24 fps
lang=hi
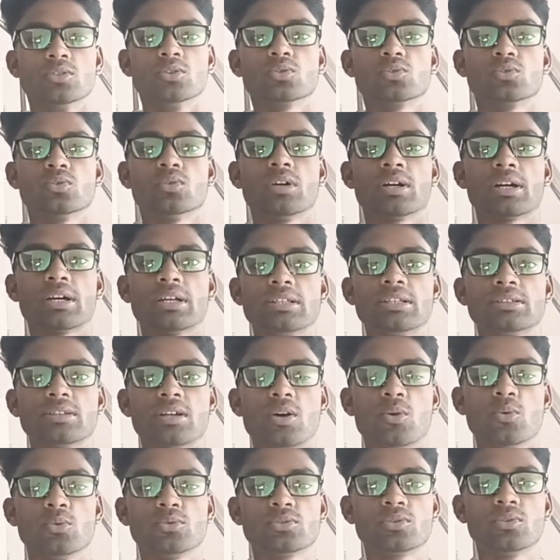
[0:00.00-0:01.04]
दोस्तों अगर इस
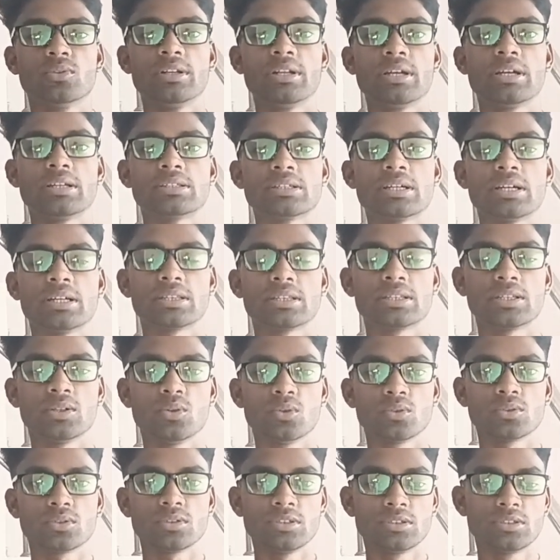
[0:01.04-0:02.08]
हाउस को लेना चाहते
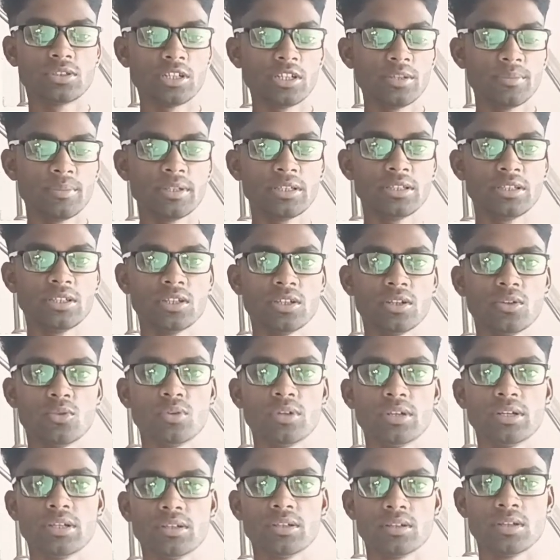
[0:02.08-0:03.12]
हो तो स्क्रीन में दिए
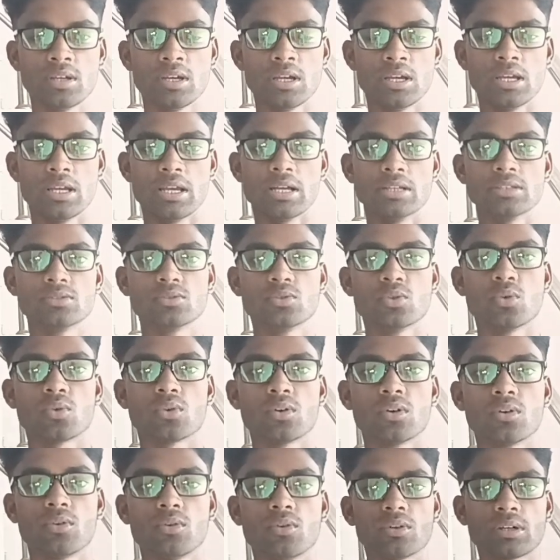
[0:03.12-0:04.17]
हुए या शो
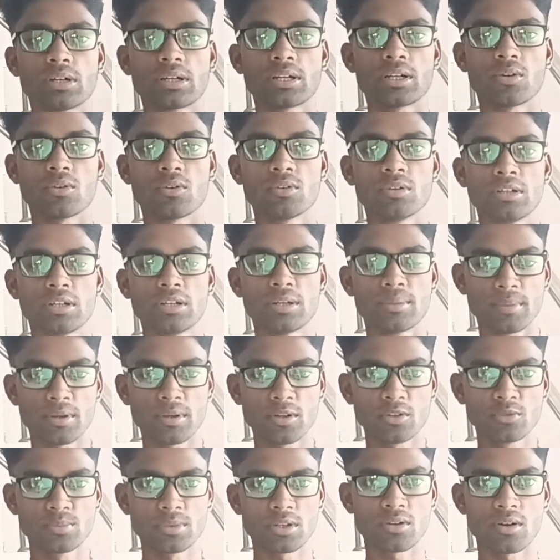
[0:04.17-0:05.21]
को हो कर रहा हूँ नंबर
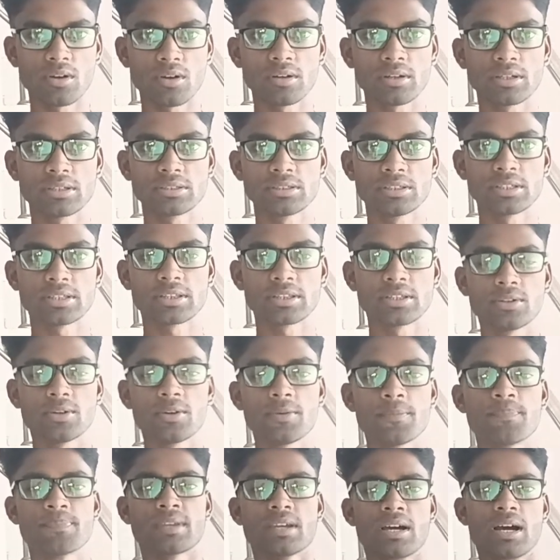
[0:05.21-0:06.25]
उसमें कॉल कर सकते हो
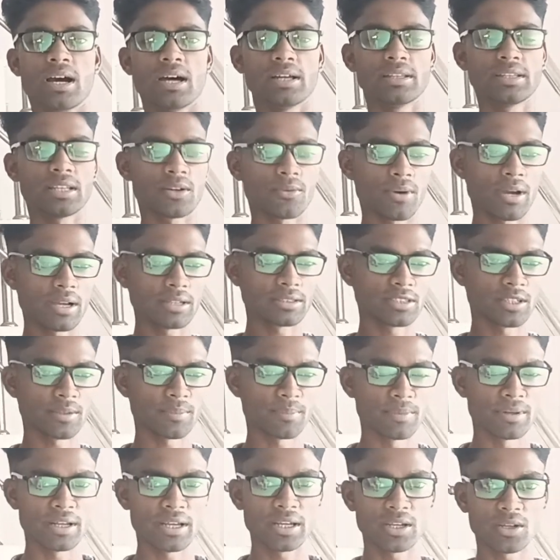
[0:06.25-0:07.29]
अदरवाइज सब
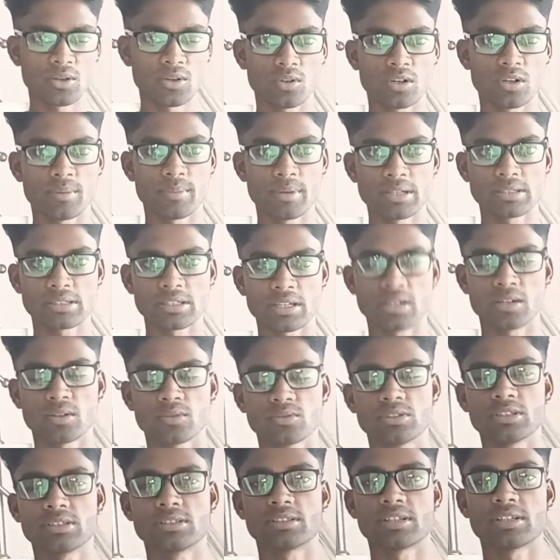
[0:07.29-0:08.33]
नए हो हमारे चैनल
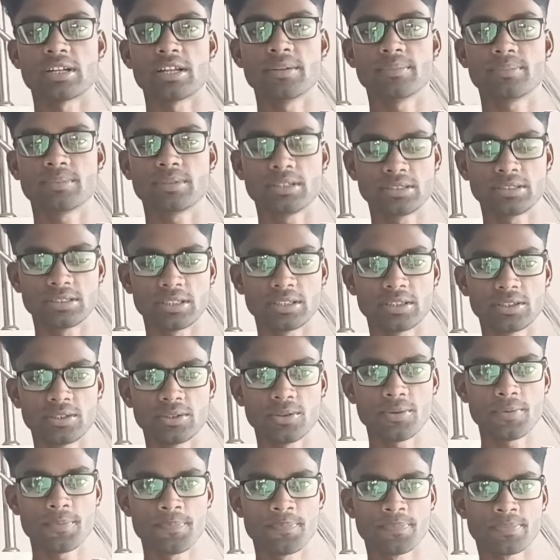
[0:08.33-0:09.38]
को सब्सक्राइब कर सकते हो
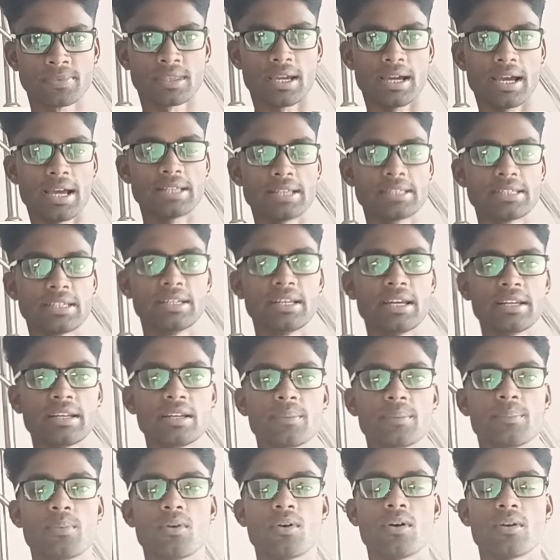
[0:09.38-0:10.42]
ऐसे नए
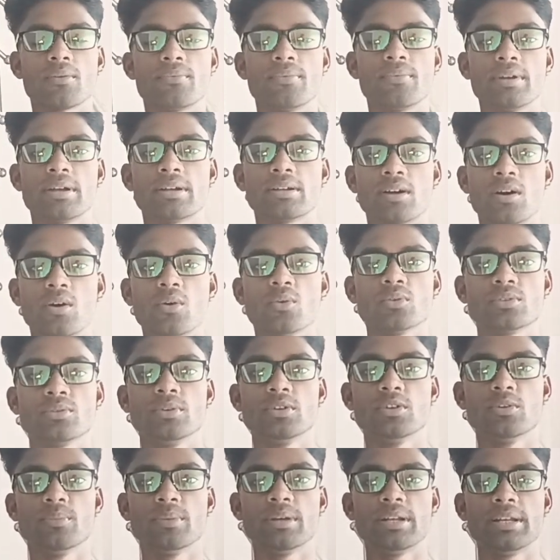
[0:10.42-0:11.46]
नए प्लॉट फ्लेट हाउस
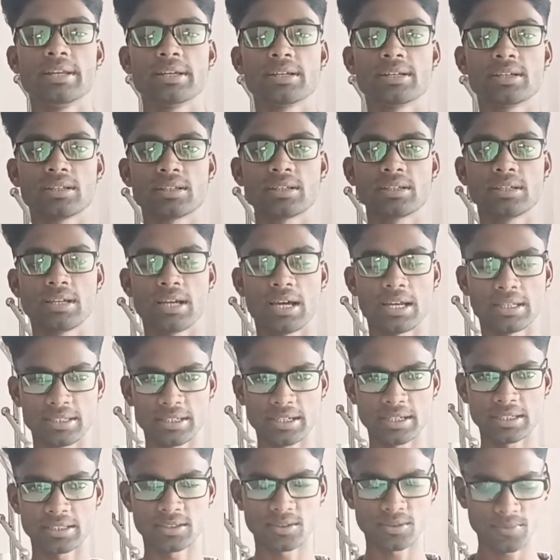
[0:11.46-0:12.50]
वीडियो में लेकर के आता
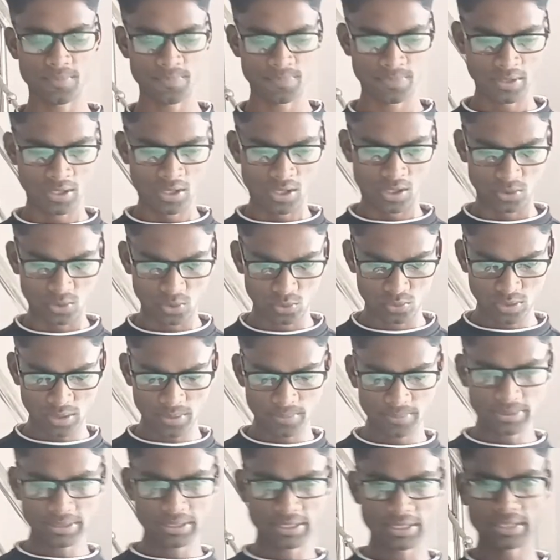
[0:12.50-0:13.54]
रहता हूँ दोस्तों
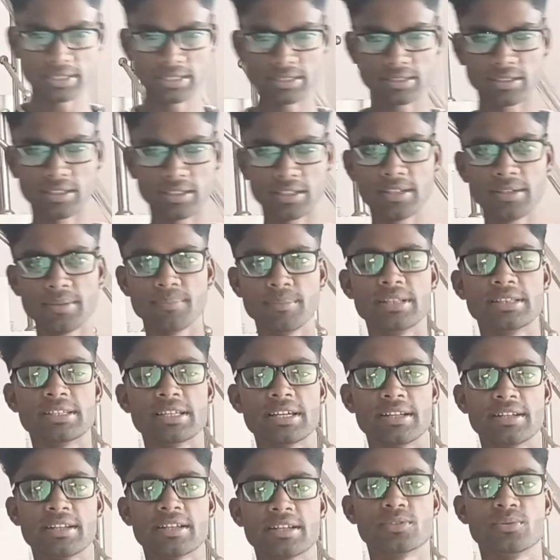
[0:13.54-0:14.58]
अभी के लिए इतना ही मिलते
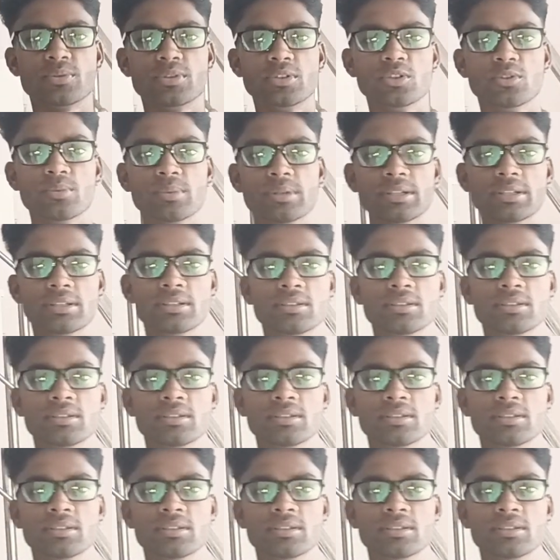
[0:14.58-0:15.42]
हैं नेक्स्ट वीडियो में